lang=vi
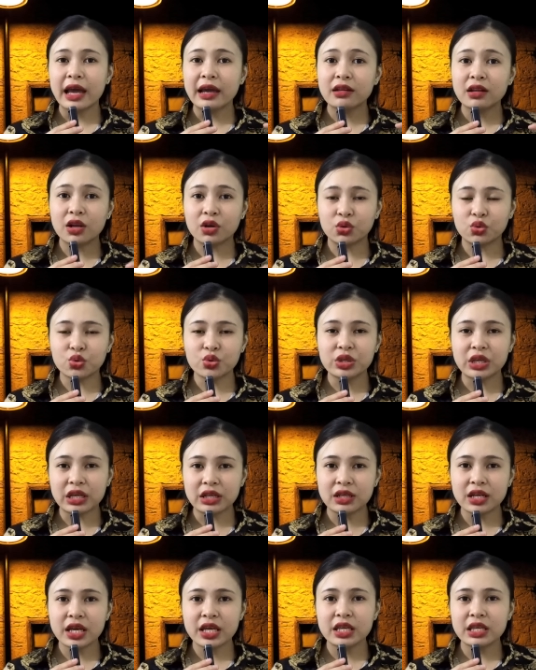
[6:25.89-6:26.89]
Gia đình của
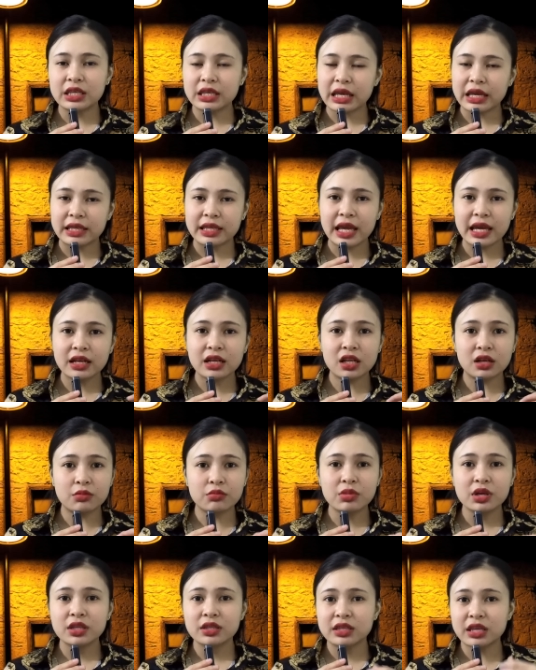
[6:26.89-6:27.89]
chị Ni và gia
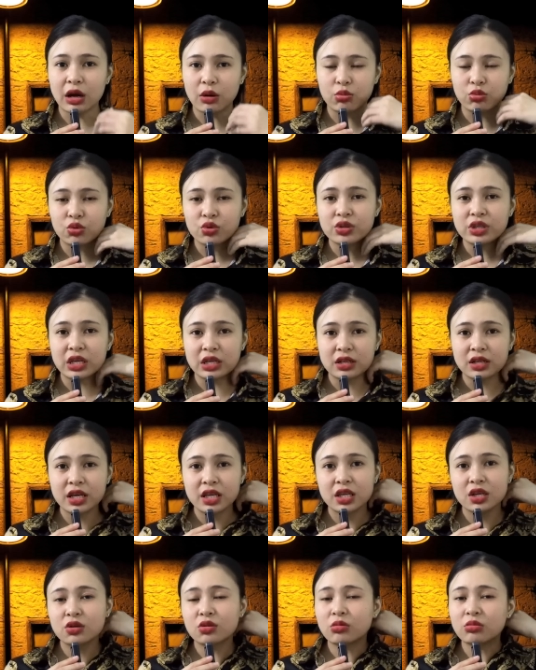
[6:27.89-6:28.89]
đình bên chồng của chị
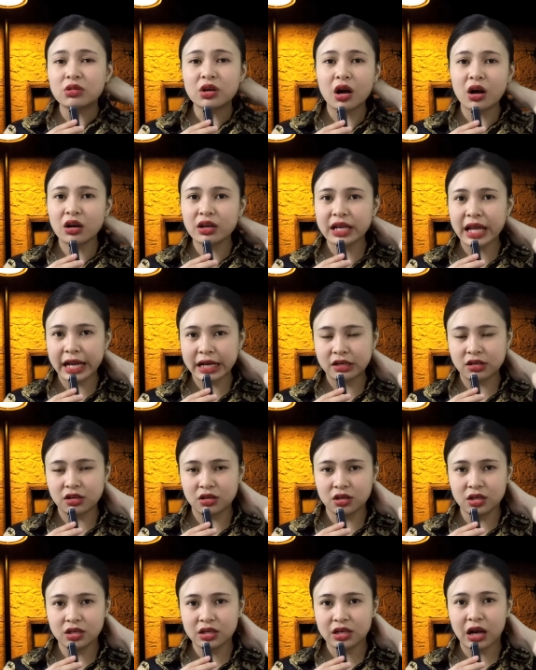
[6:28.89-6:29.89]
Ni cũng khó khăn
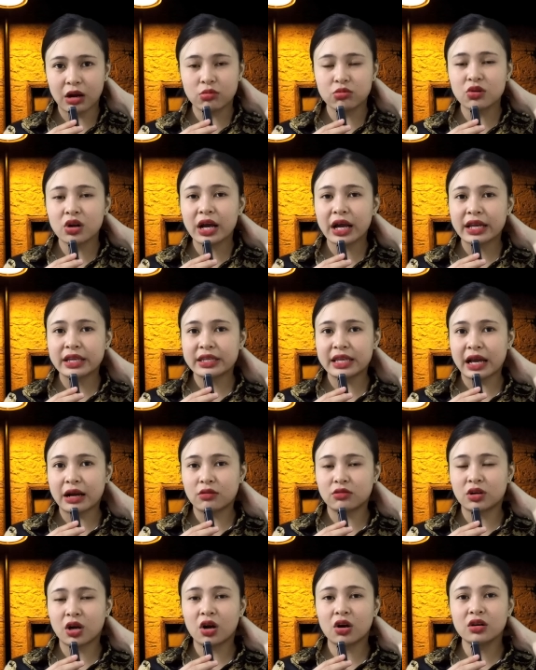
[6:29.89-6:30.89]
nữa, không có ai
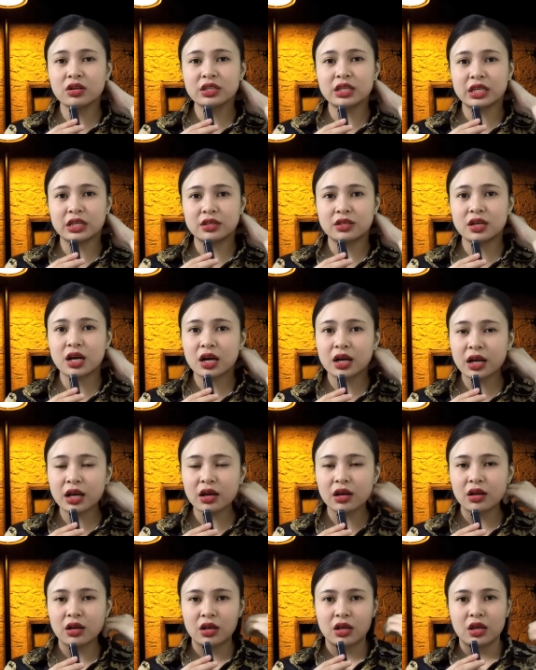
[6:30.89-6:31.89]
giàu có gì hết trơn
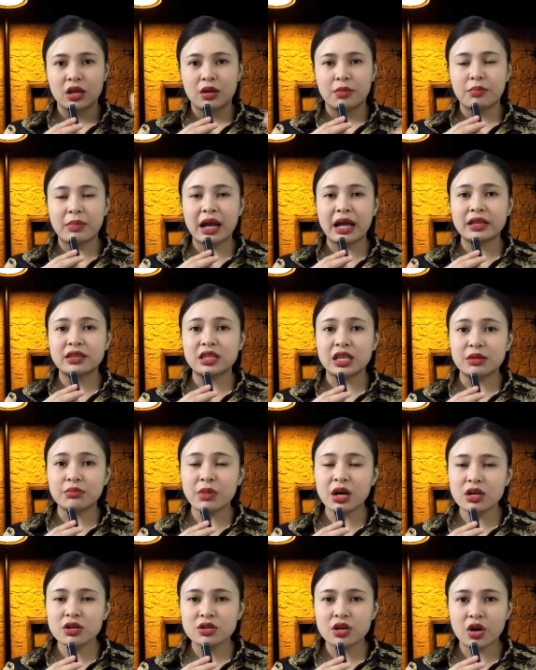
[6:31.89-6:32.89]
á. Mà
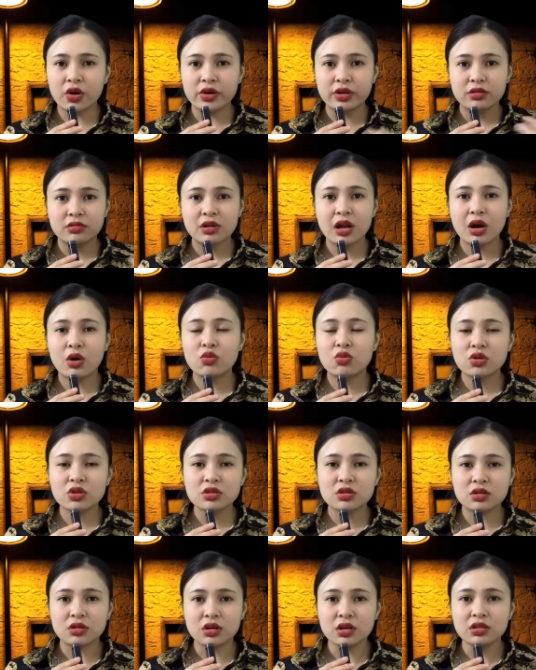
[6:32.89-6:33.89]
chị mất rồi, đâu
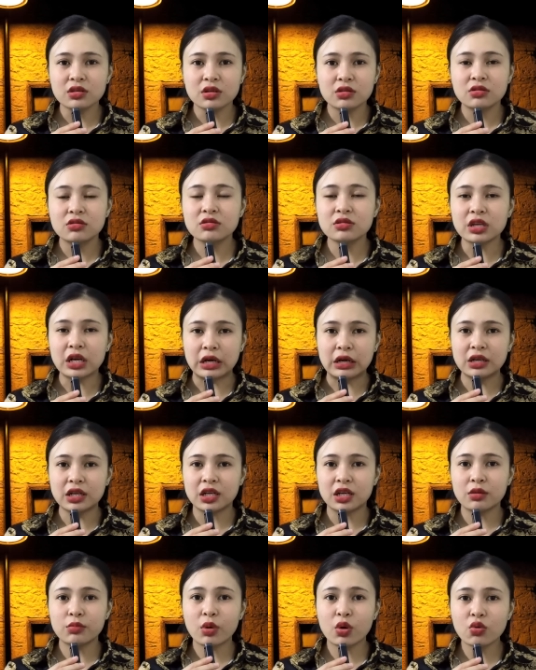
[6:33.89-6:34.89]
có sữa cho đứa nhỏ
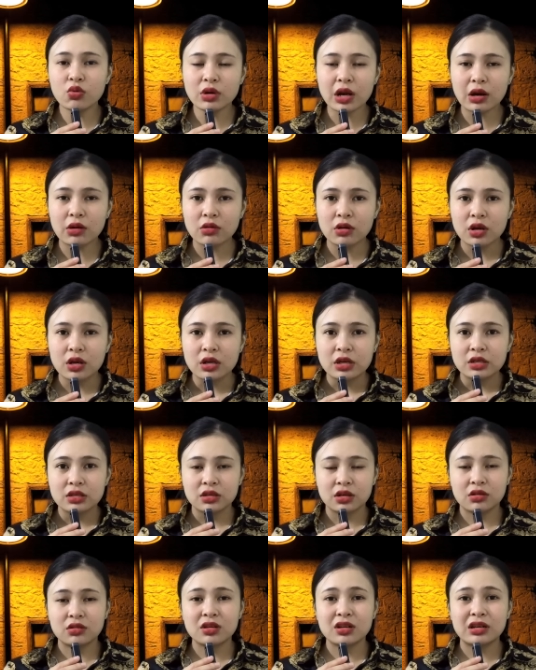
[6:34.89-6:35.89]
này nó bú đâu.
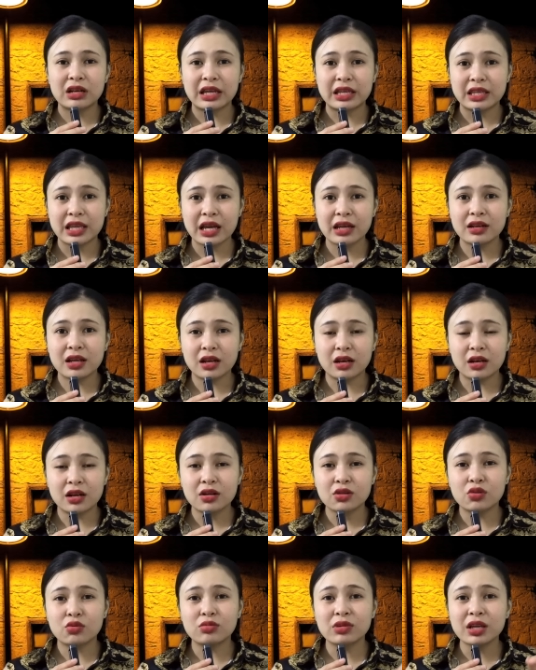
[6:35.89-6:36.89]
Cho nên là gia đình
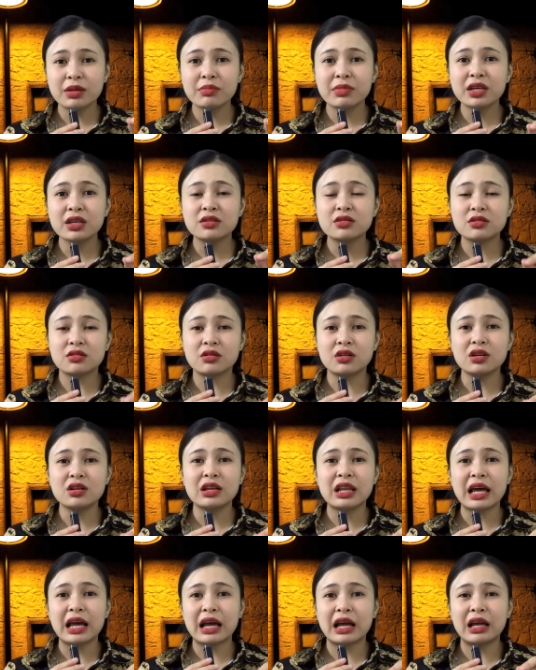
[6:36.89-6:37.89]
cũng lấy mấy cái
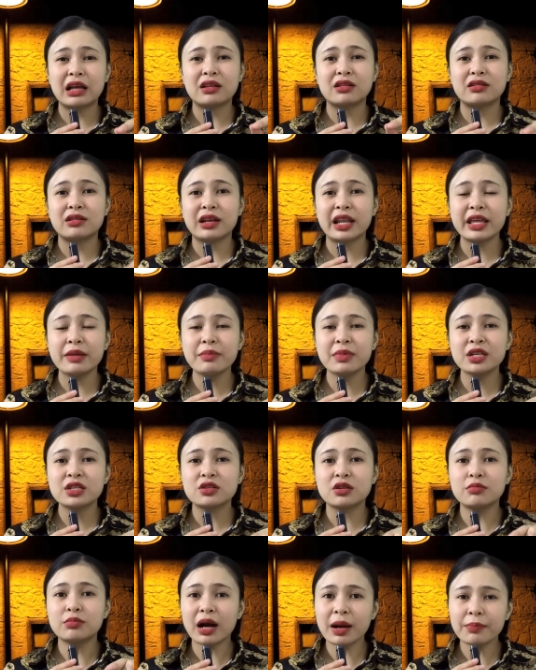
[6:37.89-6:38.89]
sữa là lấy mấy
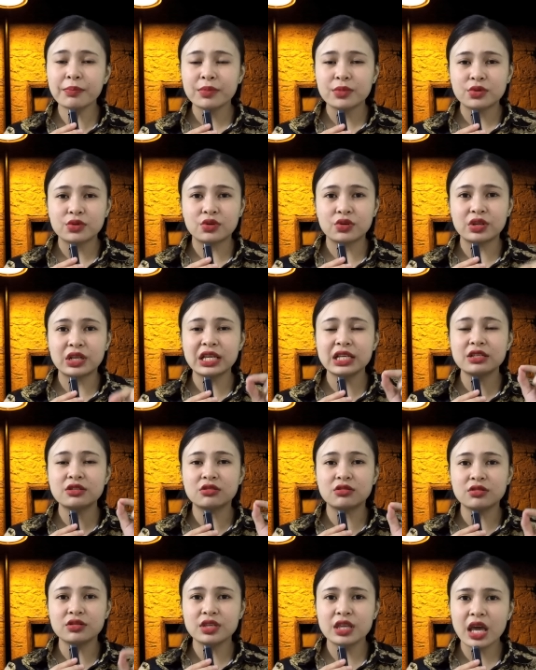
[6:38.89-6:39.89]
sữa bắp, rồi lấy
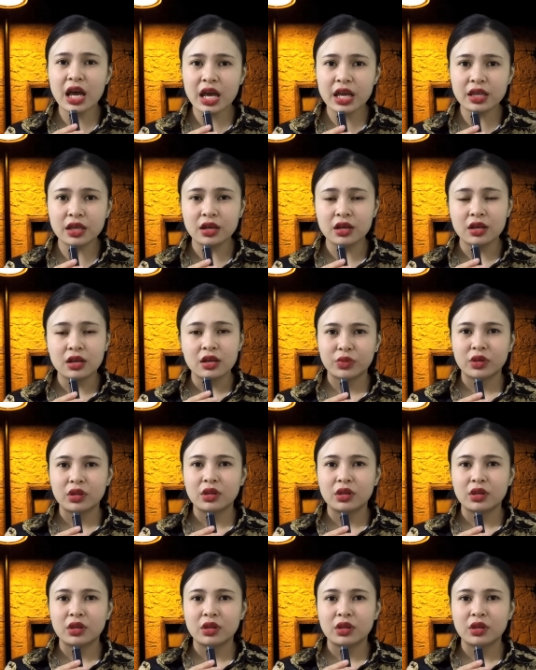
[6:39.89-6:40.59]
sữa dê.